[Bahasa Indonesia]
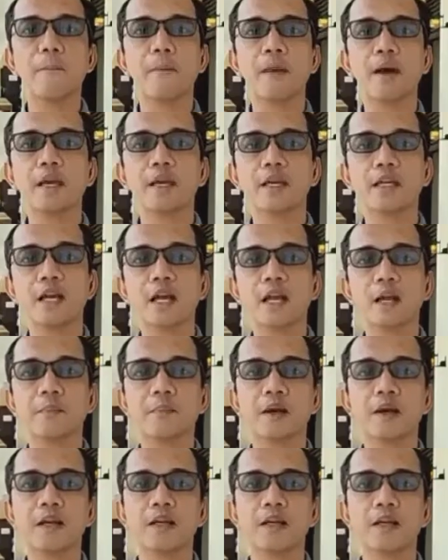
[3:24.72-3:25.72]
dengan apa yang
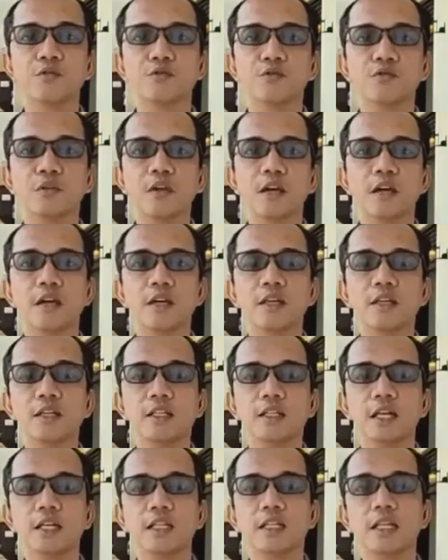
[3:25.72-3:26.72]
diharapkan dan juga
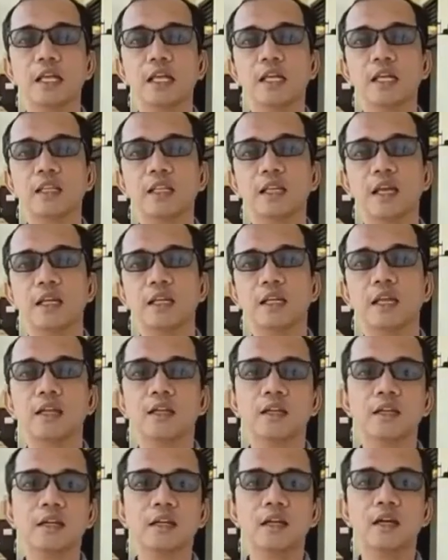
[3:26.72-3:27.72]
yang ditargetkan.
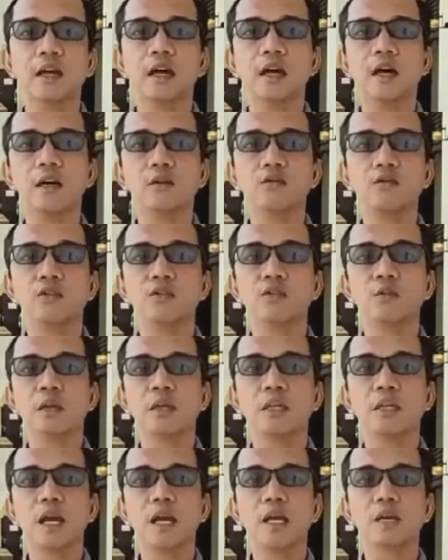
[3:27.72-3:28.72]
Dan uh, uji
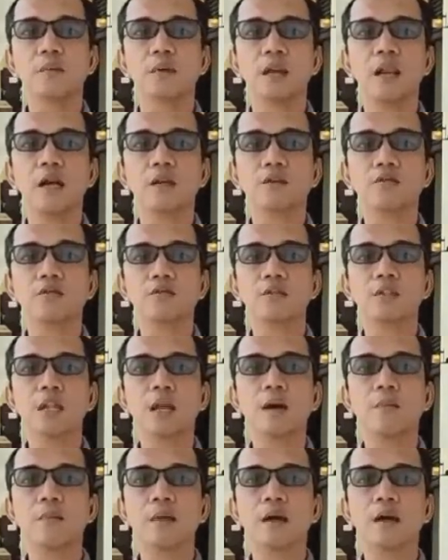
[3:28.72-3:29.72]
coba ini akan berlangsung
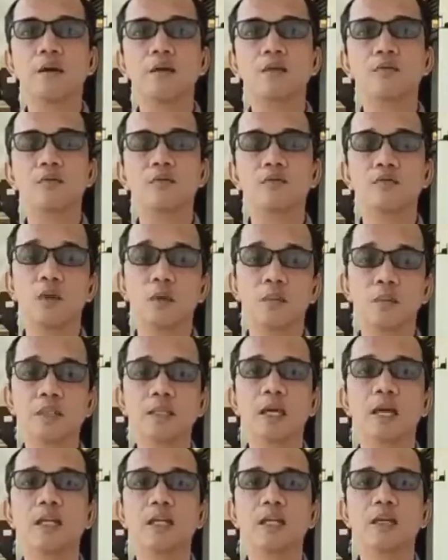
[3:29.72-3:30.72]
selama
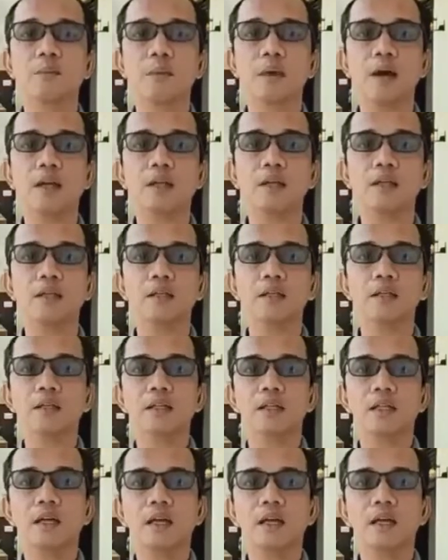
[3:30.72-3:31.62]
12 hari ke depan